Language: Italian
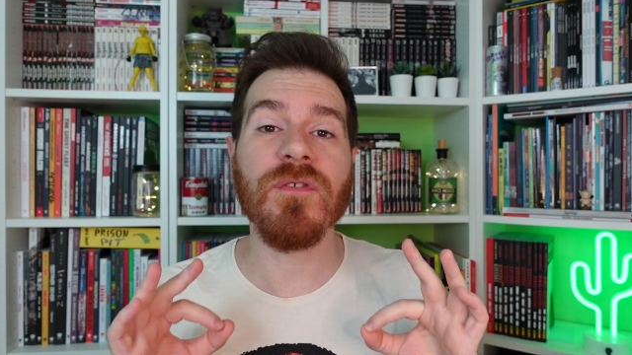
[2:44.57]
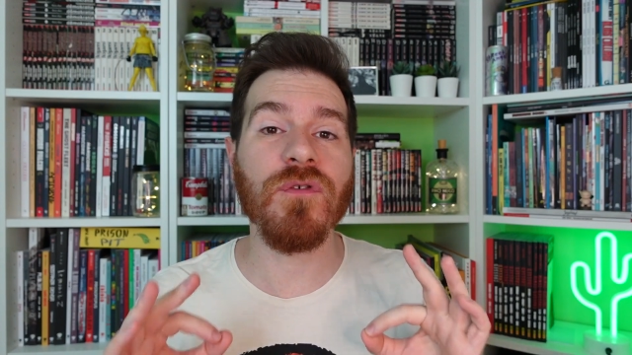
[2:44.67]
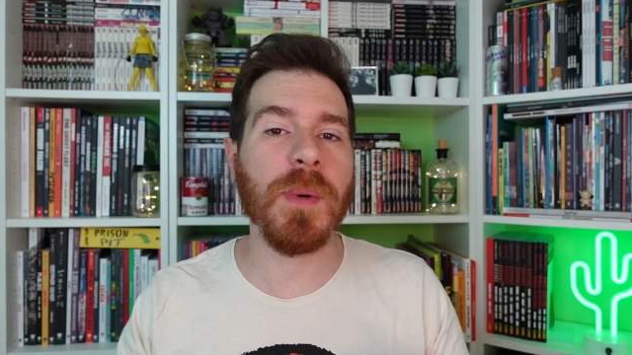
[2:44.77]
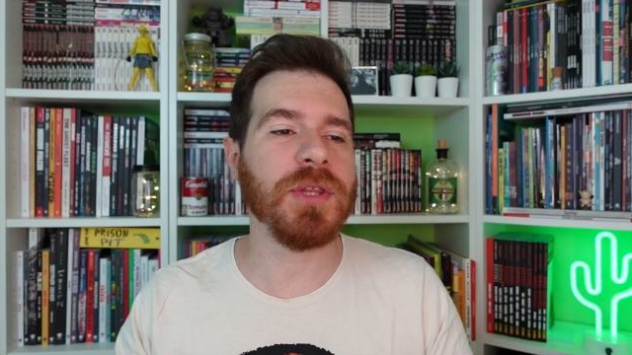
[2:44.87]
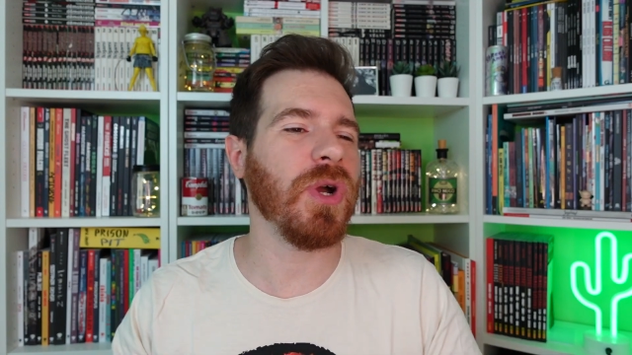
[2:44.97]

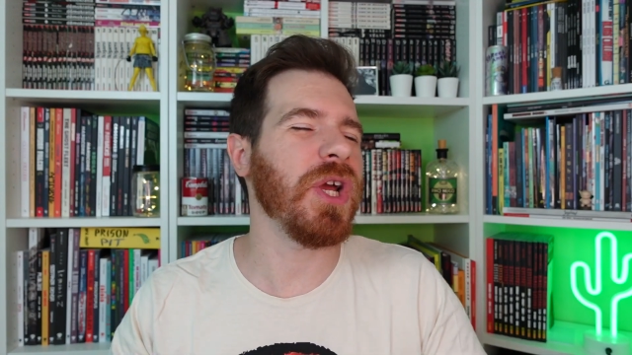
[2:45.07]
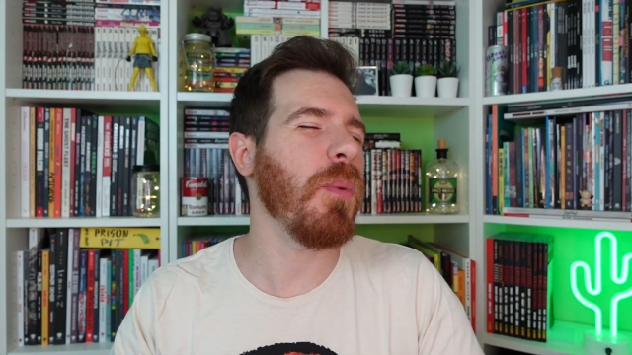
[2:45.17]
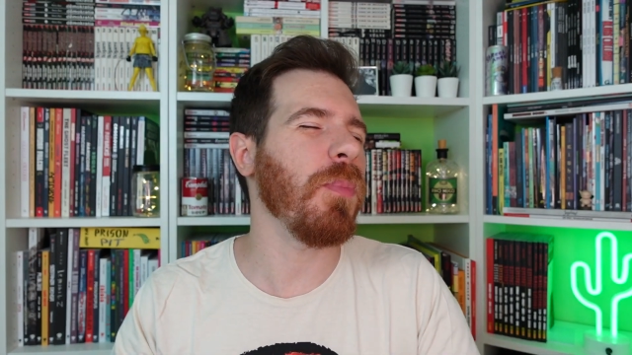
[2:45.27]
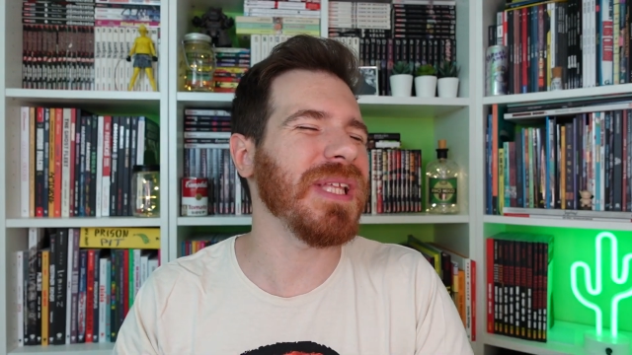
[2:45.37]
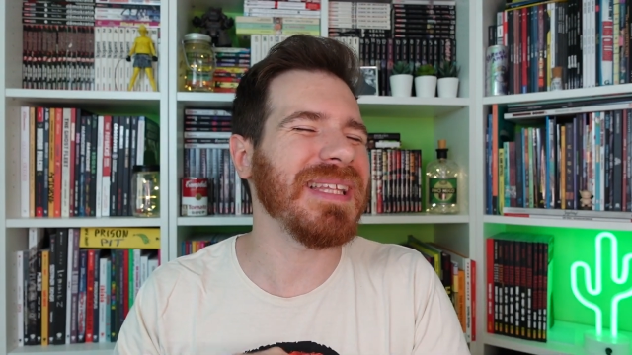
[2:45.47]
fumetto che
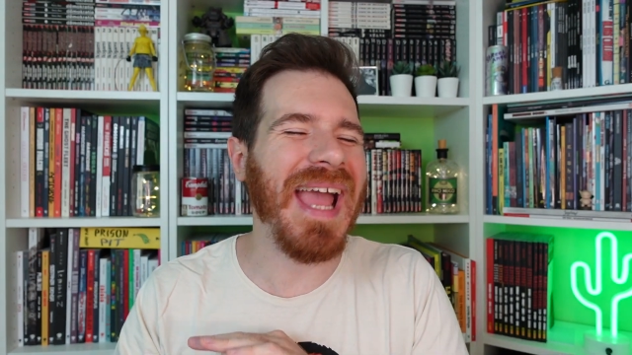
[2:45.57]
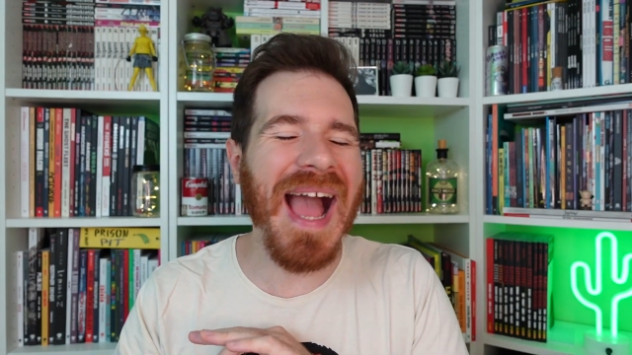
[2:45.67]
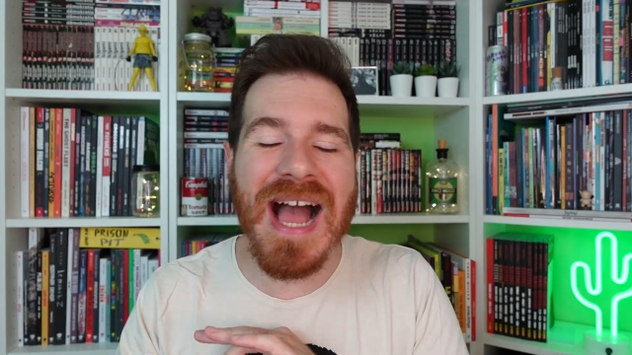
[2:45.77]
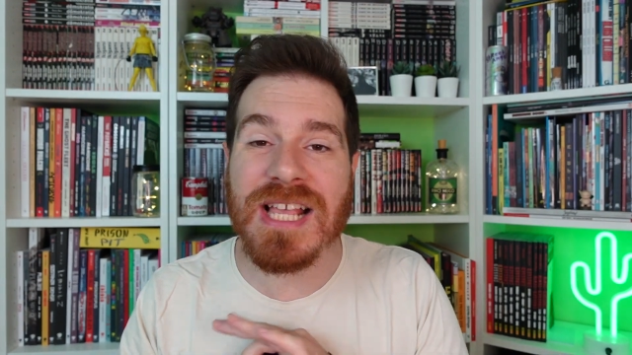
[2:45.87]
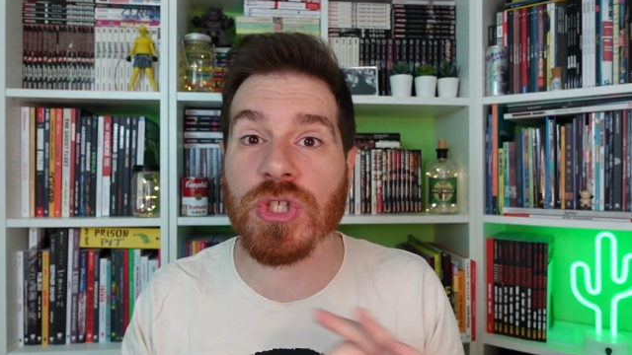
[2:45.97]
non potete
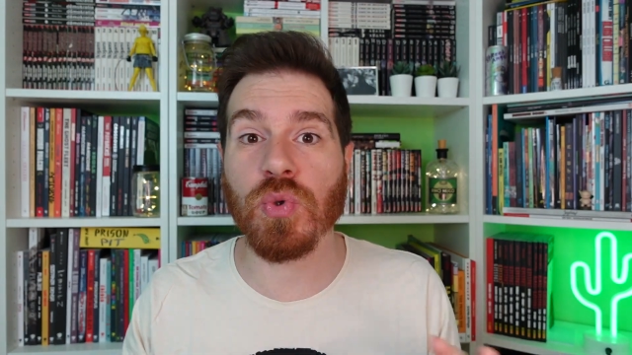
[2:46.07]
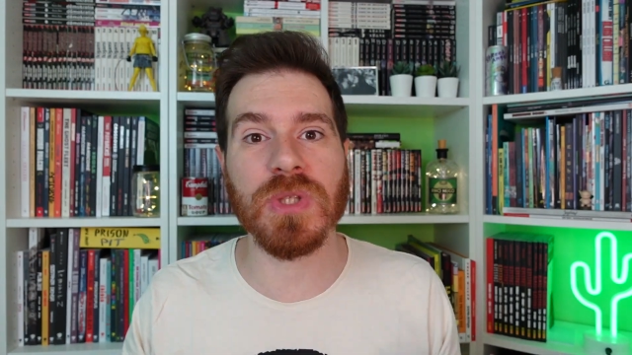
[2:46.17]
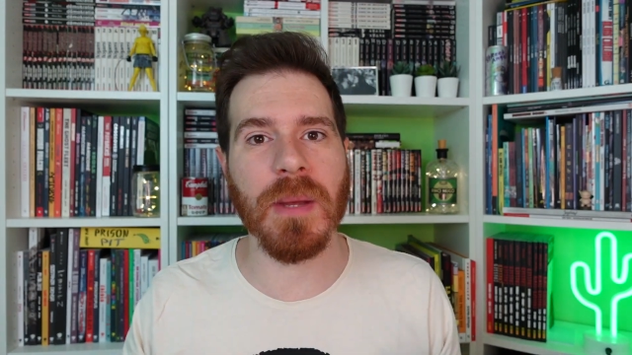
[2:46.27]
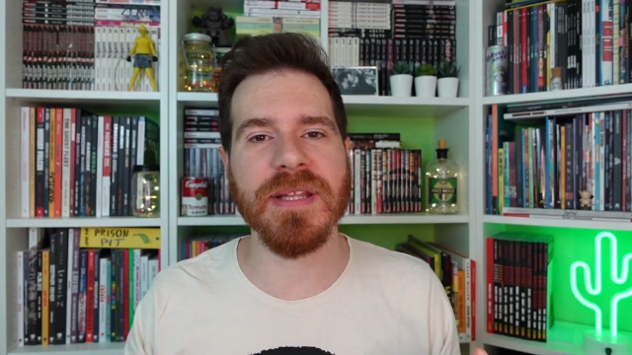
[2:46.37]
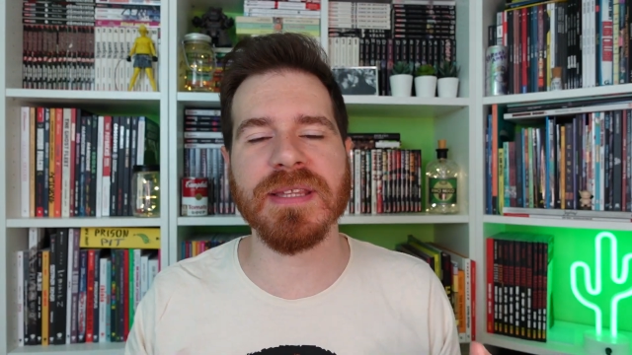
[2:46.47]

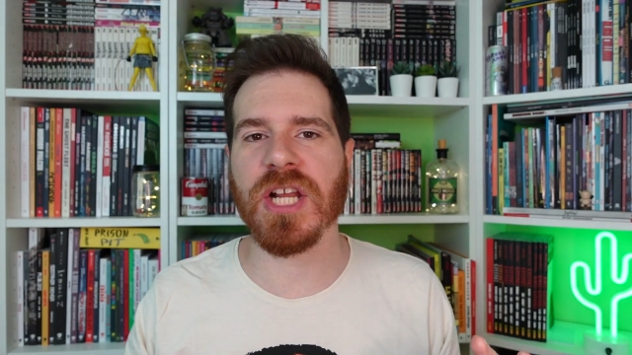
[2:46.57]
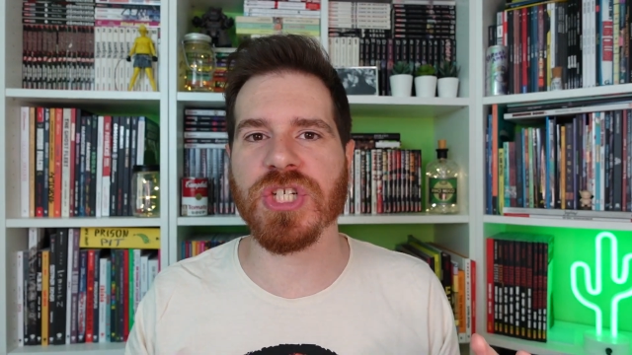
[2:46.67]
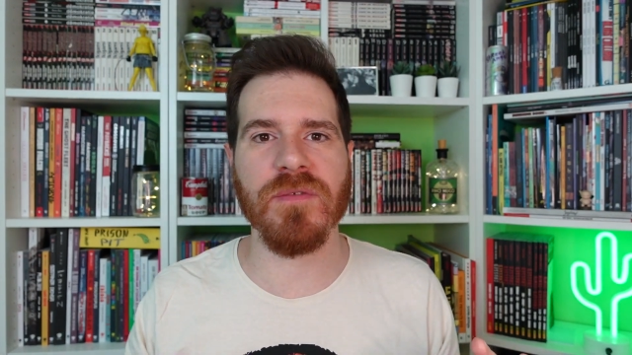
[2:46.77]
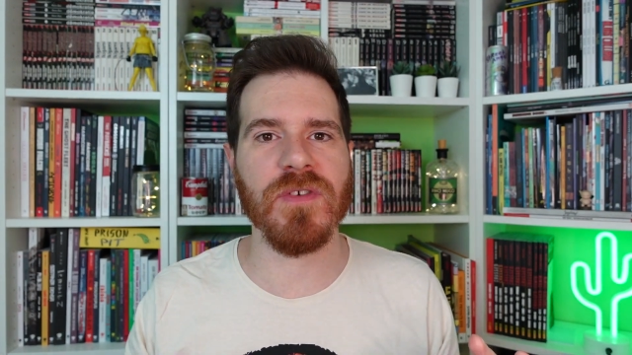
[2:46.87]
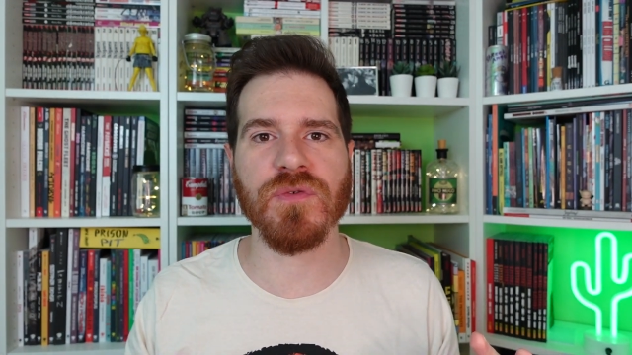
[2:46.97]
assolutamente lasciarvi